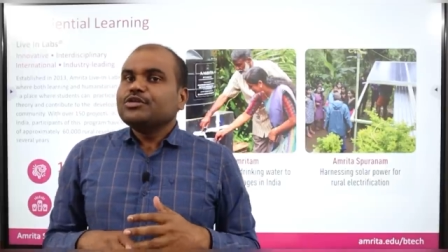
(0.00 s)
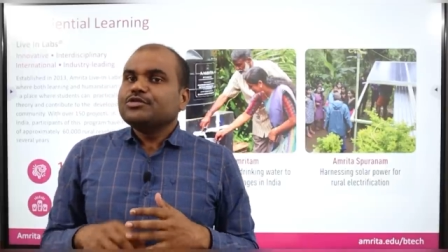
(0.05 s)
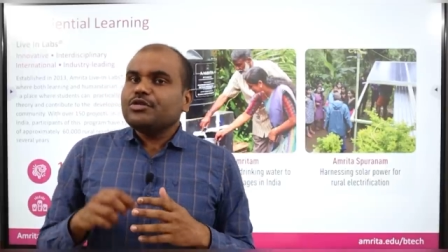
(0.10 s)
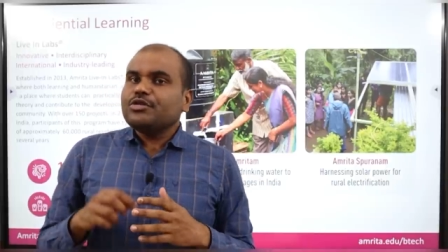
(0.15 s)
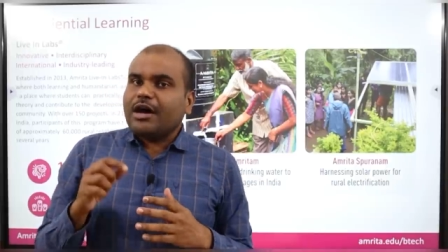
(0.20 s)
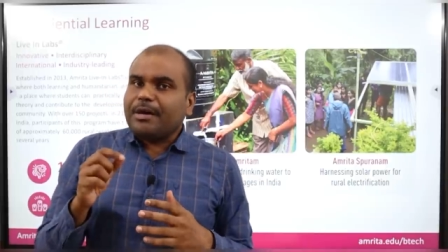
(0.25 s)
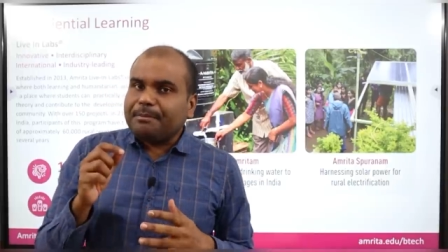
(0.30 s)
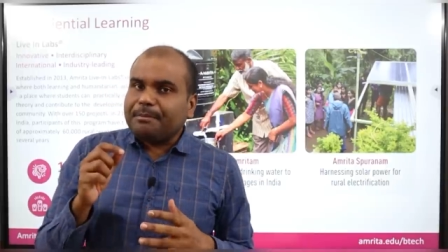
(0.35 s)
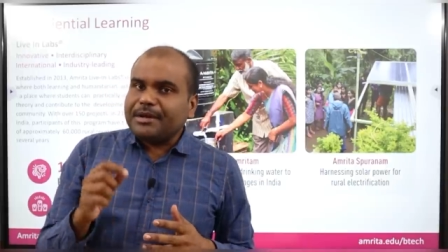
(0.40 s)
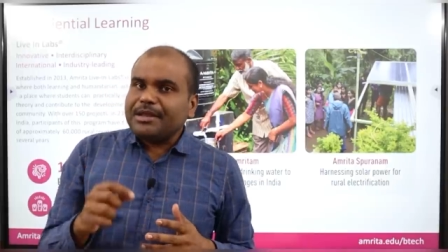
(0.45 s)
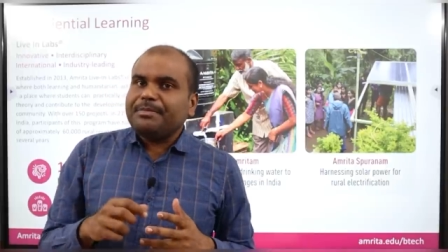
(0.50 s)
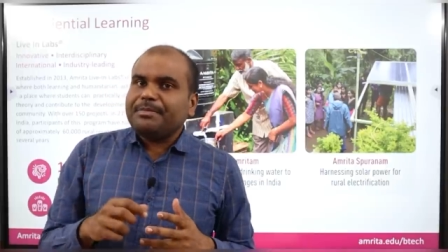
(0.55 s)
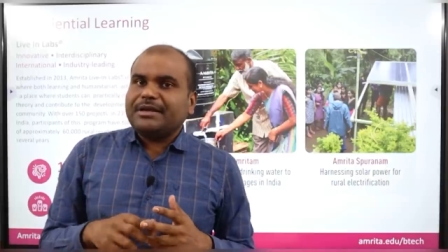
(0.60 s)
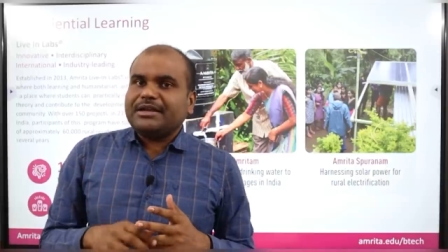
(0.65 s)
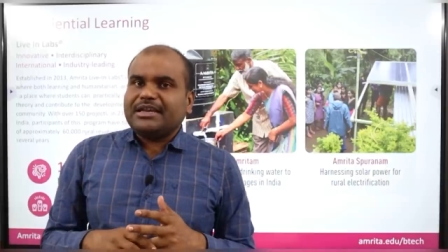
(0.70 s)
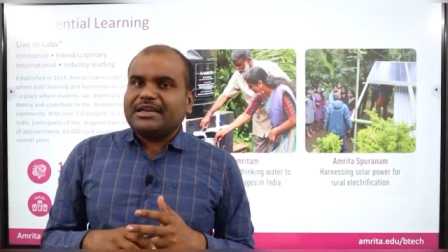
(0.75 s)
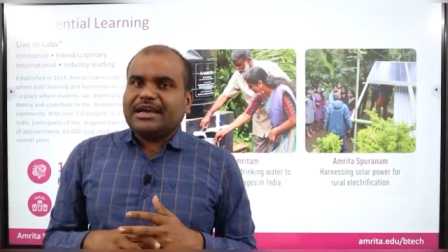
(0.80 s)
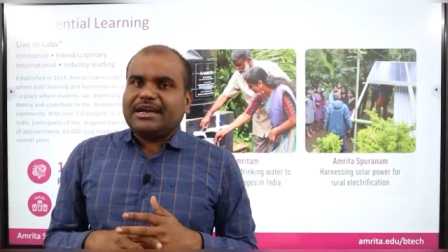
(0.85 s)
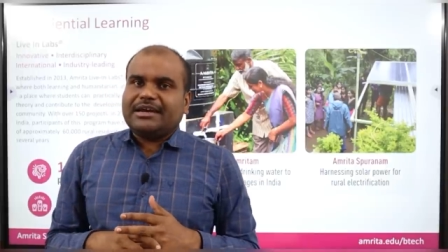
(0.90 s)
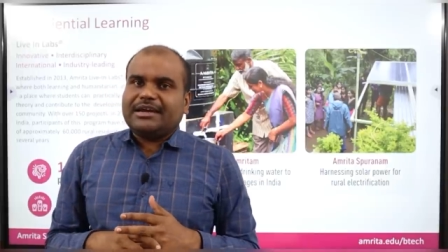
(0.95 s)
ஸோ
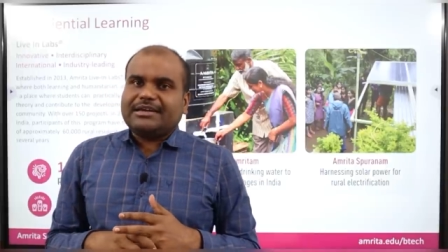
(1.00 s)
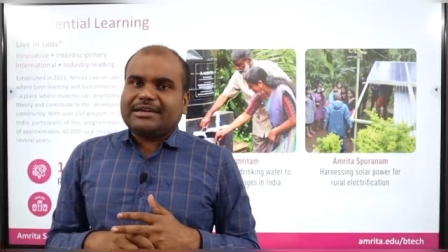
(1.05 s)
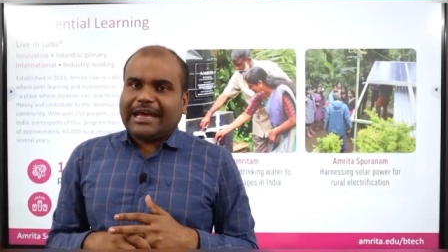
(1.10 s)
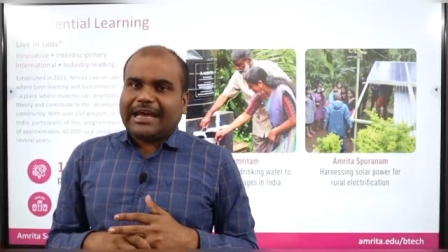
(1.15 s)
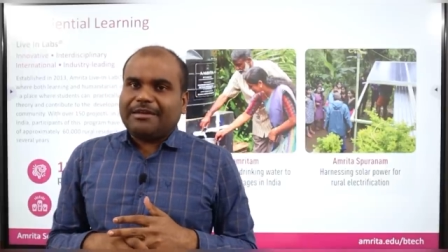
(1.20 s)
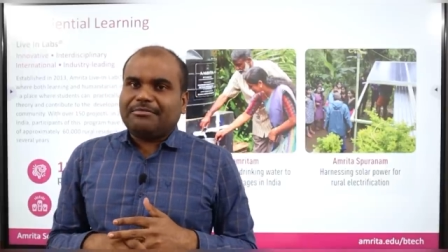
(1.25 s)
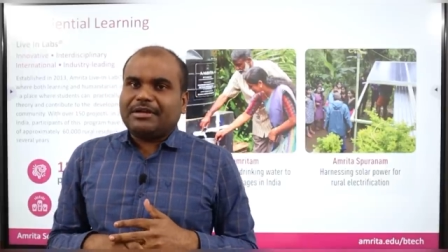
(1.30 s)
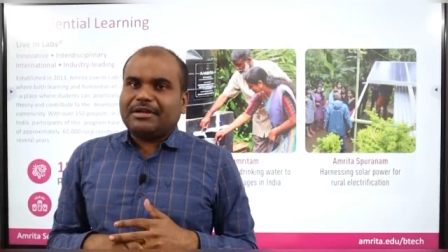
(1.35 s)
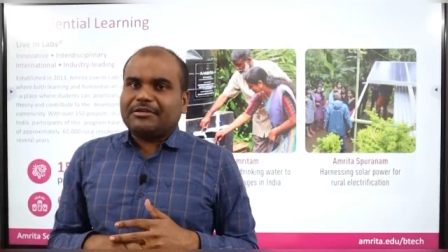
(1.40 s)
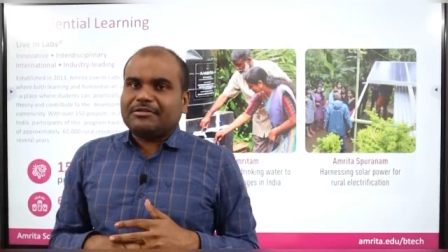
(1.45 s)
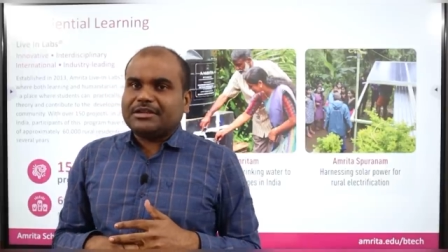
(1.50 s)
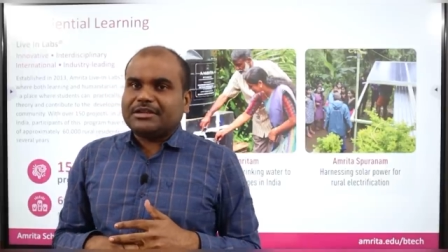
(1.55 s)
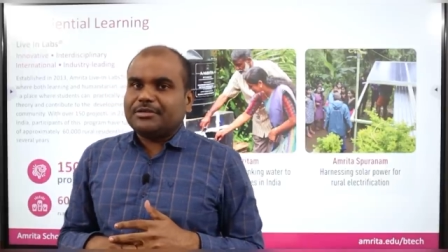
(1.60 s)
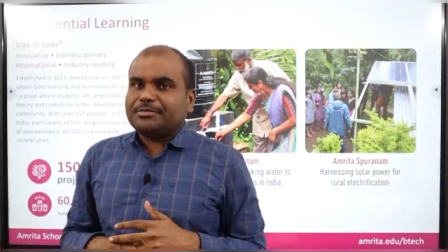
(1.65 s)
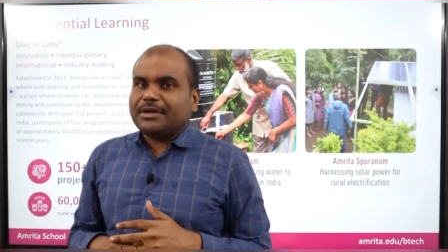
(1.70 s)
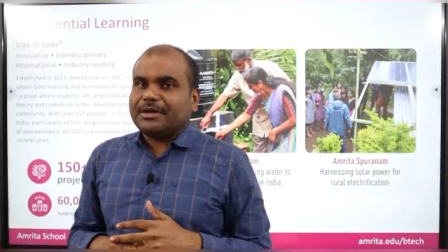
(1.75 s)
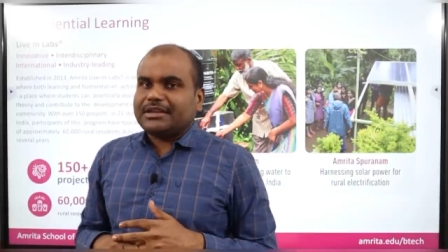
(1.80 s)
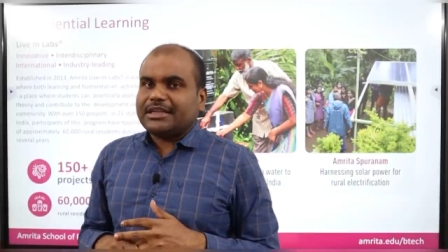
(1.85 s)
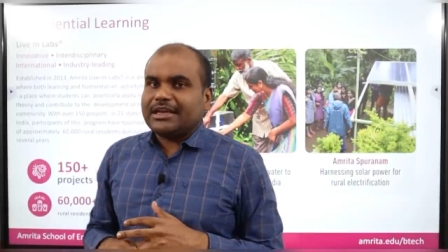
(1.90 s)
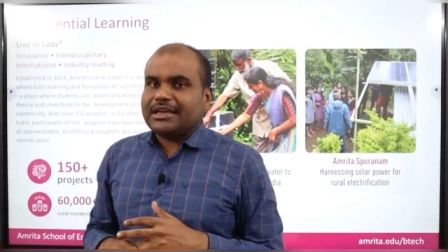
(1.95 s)
அப்படிப்பட்ட டைமில்
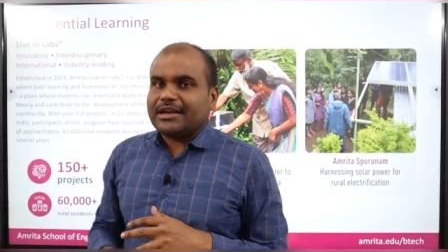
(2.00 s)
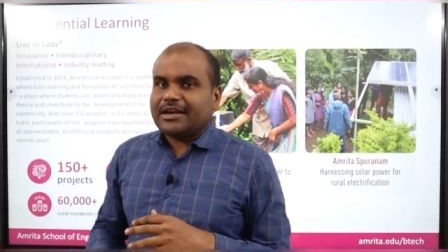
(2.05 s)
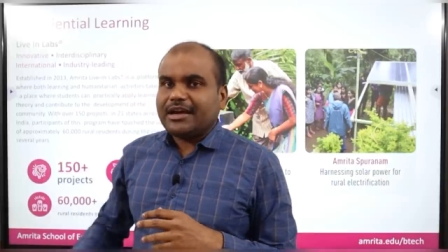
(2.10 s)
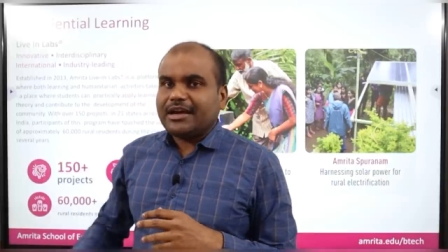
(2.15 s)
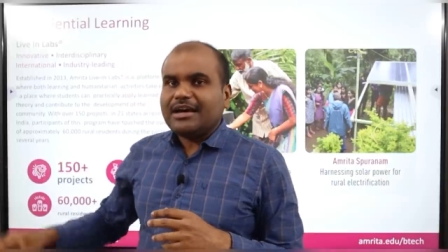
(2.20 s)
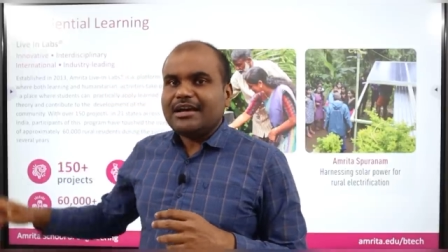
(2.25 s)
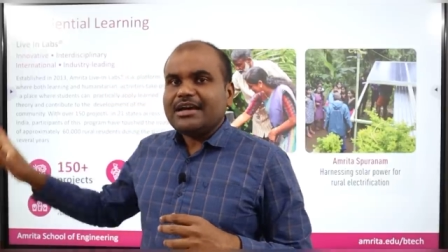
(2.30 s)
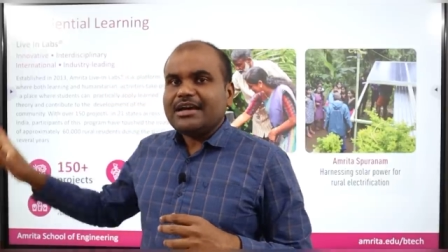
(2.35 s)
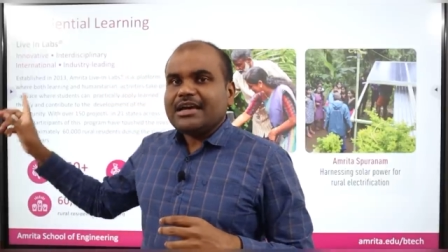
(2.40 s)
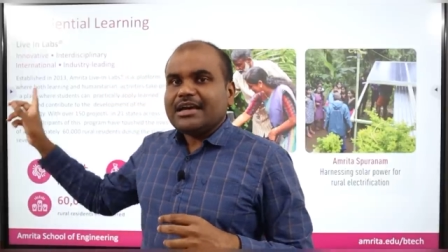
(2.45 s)
வந்து பார்த்திங்கன்னா